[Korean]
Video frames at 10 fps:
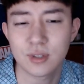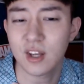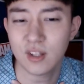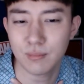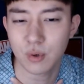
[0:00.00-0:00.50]

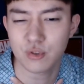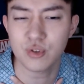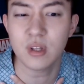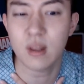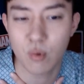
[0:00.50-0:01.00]
트레이닝복
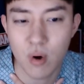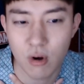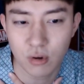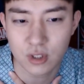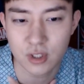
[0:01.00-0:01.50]
추리닝 입고
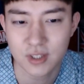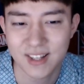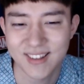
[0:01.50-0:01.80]
갔거든.